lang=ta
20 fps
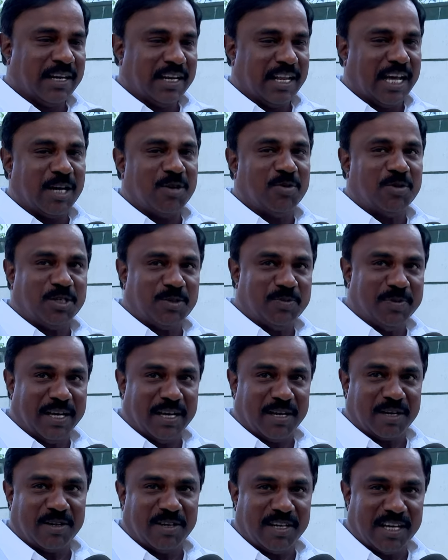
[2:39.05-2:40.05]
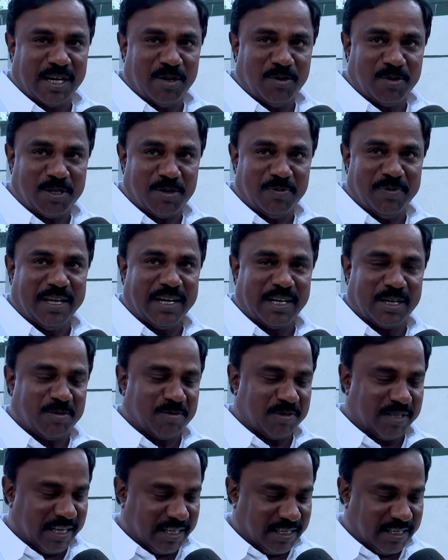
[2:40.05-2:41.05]
நாங்கள் ஒற்றுமையாக இருக்கோம் நாங்கள் ஒற்றுமையாக
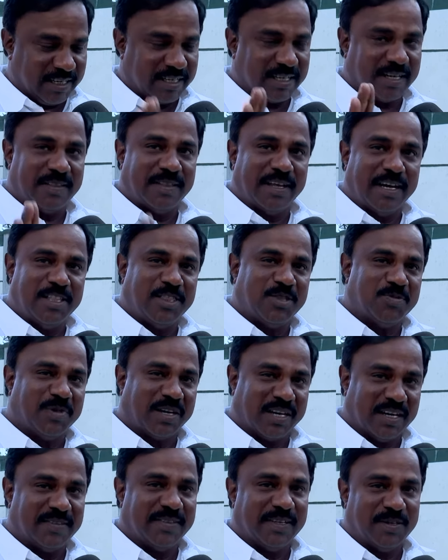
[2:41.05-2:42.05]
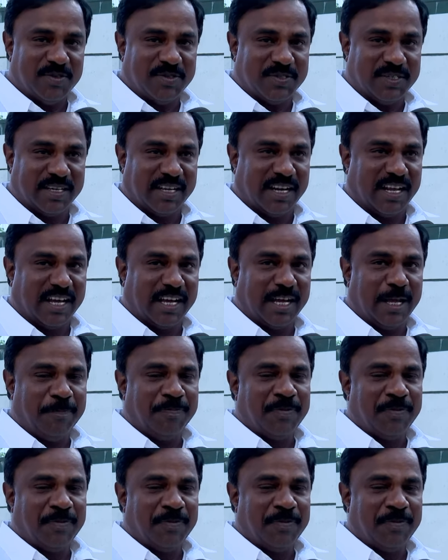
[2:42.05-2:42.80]
இருக்கோம்னு தான் அங்கே இருக்கிற தலித்து மக்கள் தெரிவிச்சிருக்கிறாங்க